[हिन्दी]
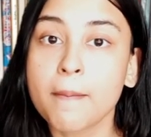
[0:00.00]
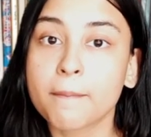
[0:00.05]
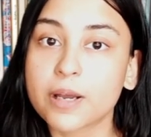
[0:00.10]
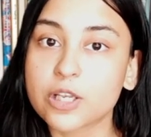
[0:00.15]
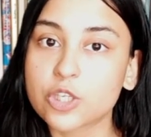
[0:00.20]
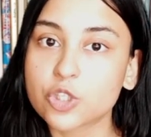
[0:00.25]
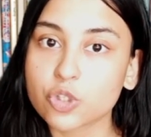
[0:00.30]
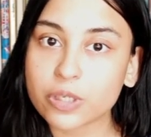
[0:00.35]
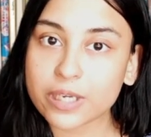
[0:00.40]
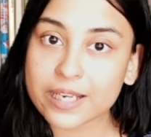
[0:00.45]

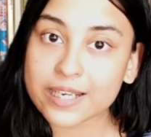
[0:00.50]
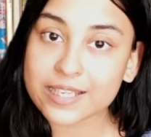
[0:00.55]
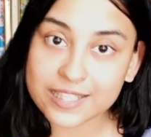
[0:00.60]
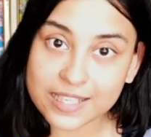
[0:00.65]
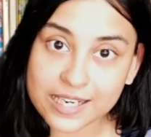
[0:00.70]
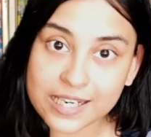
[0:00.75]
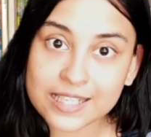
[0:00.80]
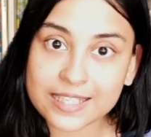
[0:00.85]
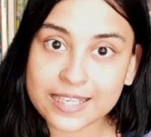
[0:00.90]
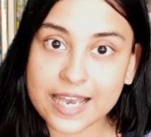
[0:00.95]
बच्चों के
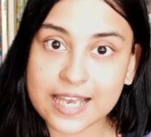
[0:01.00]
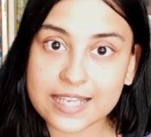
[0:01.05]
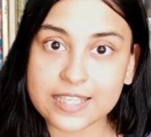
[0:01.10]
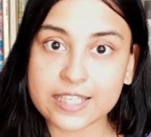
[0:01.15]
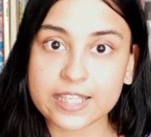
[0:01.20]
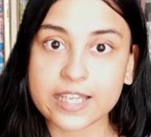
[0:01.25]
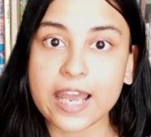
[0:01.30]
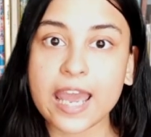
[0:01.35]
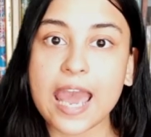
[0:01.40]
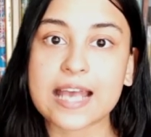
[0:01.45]
रिजल्ट
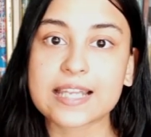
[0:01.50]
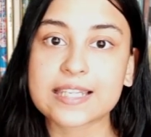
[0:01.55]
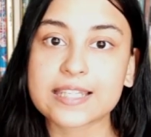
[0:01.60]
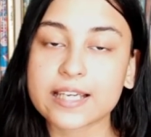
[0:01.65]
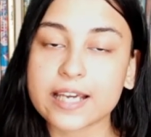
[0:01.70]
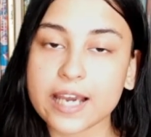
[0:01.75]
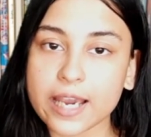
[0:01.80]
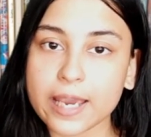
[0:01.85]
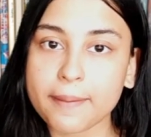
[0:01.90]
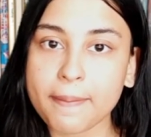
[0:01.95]
कैसे थे ऐसे
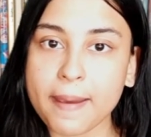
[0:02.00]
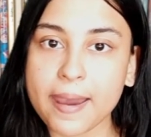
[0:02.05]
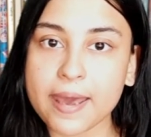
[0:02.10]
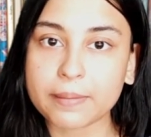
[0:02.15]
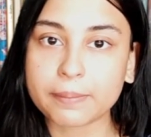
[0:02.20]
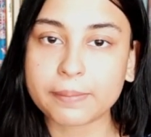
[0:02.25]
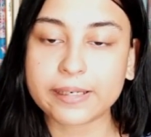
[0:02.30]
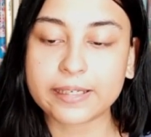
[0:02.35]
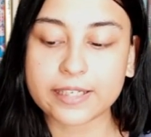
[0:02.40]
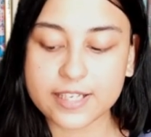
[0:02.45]
कई
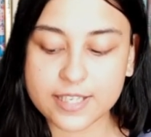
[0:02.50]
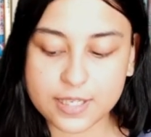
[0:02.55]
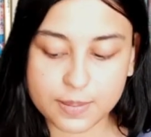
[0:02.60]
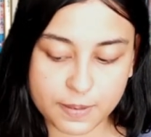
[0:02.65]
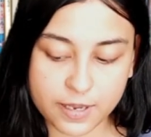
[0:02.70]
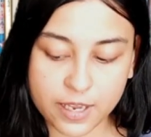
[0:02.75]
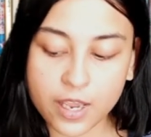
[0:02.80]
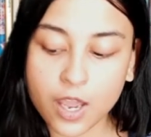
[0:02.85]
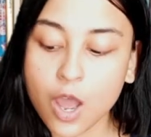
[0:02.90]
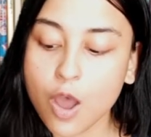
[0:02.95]
पैरामीटर्स
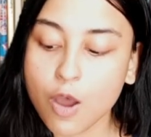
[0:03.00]
पे